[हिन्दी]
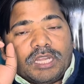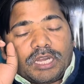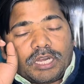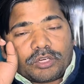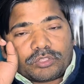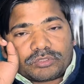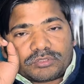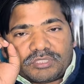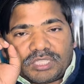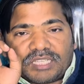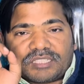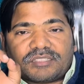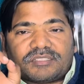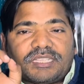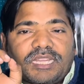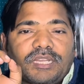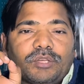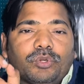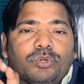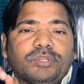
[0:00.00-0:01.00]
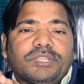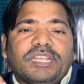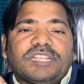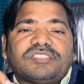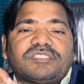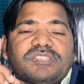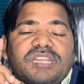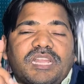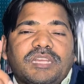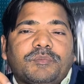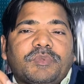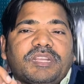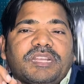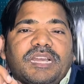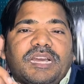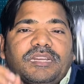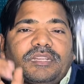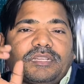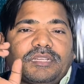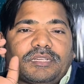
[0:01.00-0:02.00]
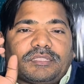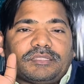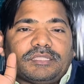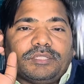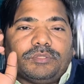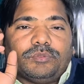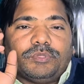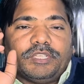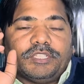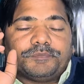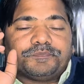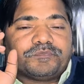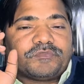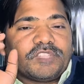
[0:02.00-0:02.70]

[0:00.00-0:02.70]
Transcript: और 10 साल हो गया इस लाइन में कार्य करते हुए